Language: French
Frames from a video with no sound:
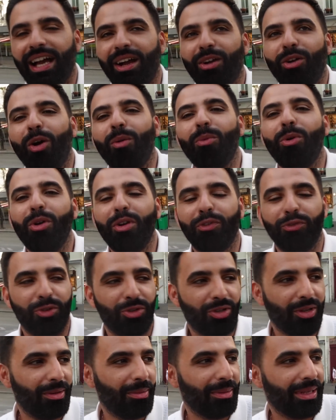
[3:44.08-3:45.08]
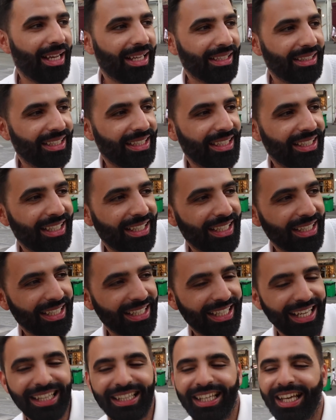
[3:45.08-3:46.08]
un grand mot, il faut quand même garder,
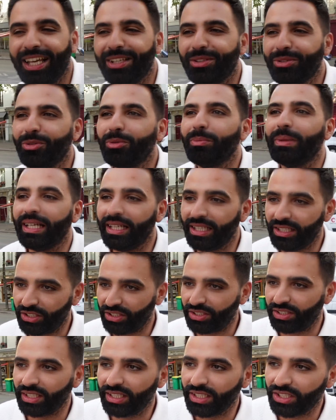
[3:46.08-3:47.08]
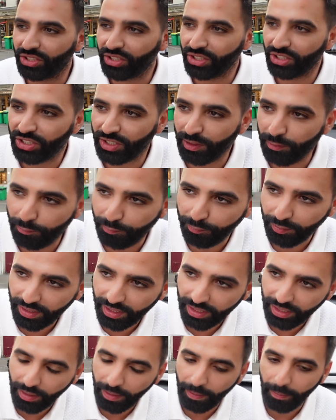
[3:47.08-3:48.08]
euh, raison, mais j'ai
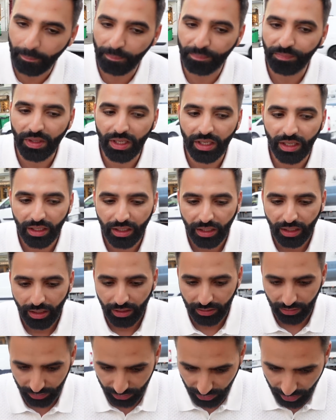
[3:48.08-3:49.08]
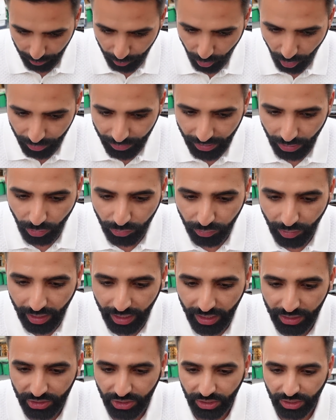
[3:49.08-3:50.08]
fait un premier
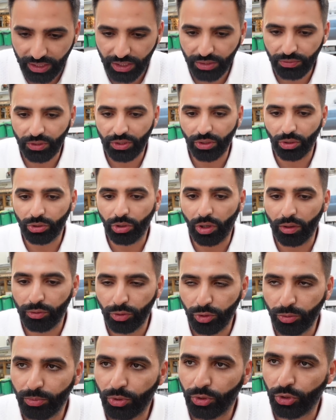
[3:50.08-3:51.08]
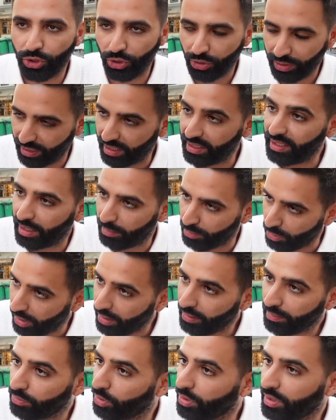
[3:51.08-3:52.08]
ouvrage qui se faisait en trois volumes que j'enseignais
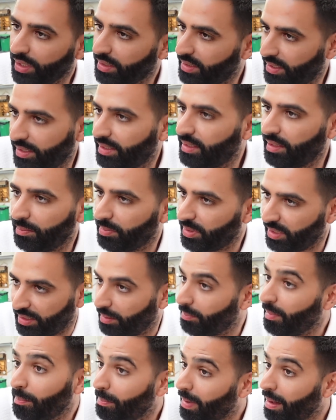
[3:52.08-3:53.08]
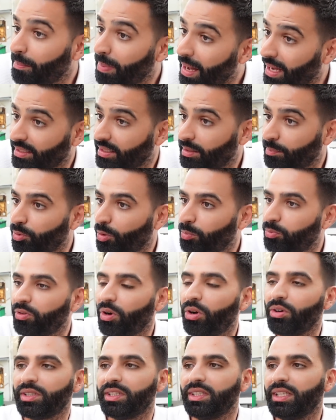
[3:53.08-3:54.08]
moi. Donc c'était même ma base pour
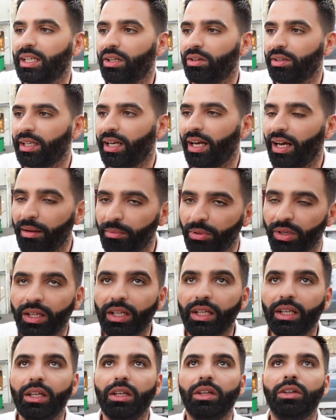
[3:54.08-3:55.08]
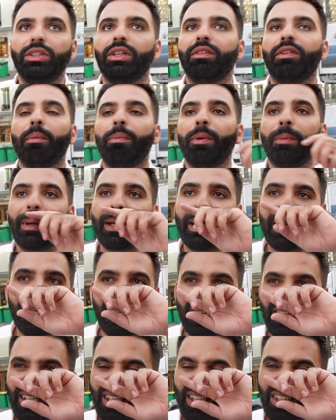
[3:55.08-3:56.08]
pouvoir enseigner la langue arabe. Il y avait à peu
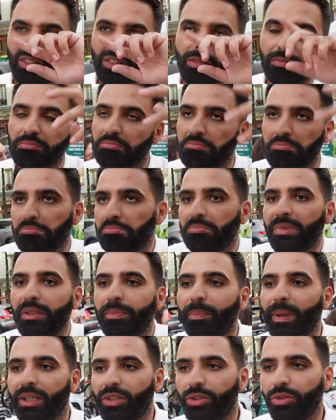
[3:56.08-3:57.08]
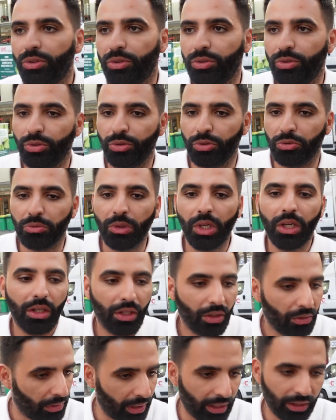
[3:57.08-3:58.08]
près 1000 euh, pages
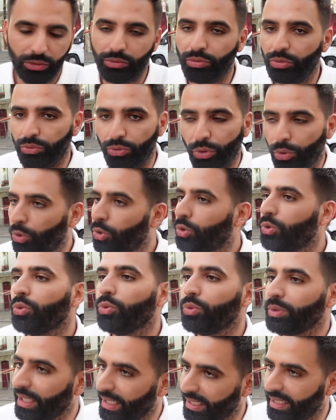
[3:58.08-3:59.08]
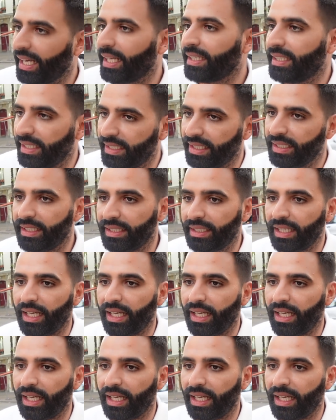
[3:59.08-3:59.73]
de, de, leçons, d'exercices, etc.